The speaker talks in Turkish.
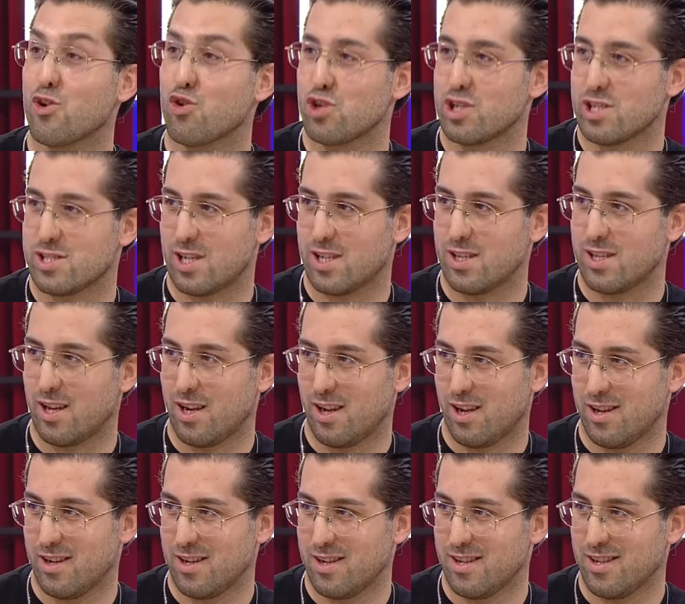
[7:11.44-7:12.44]
koy insanlara.
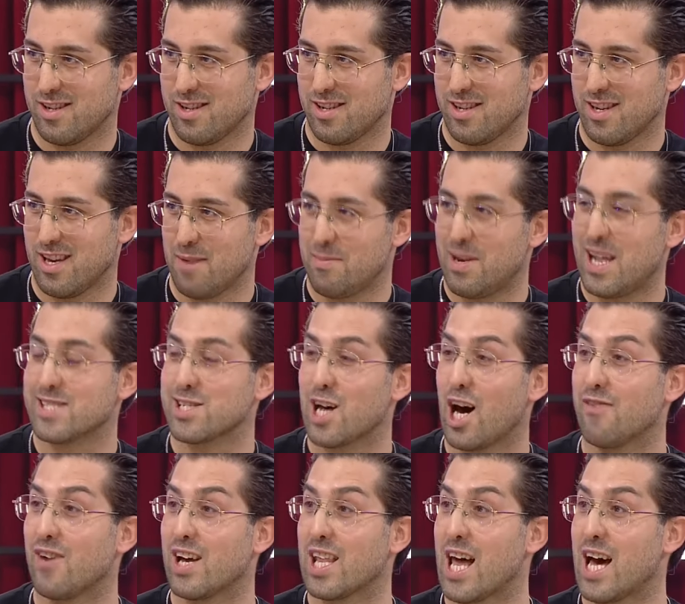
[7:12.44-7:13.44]
Biraz
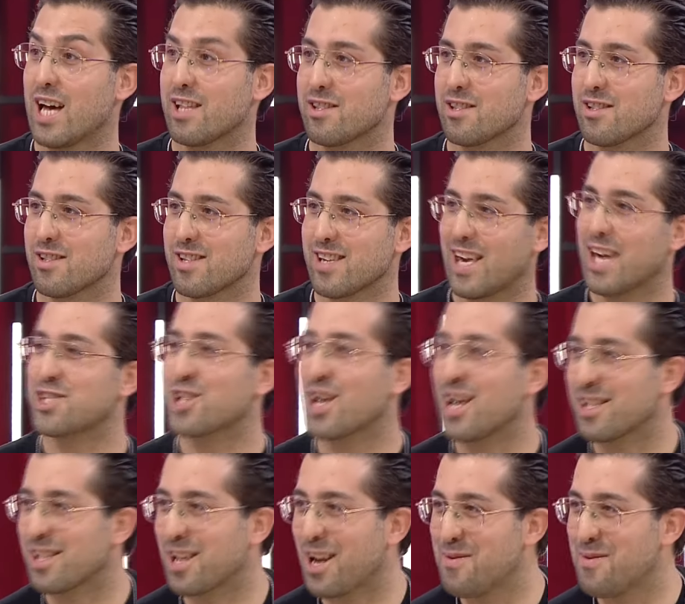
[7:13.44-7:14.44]
havalan. Geç kaldın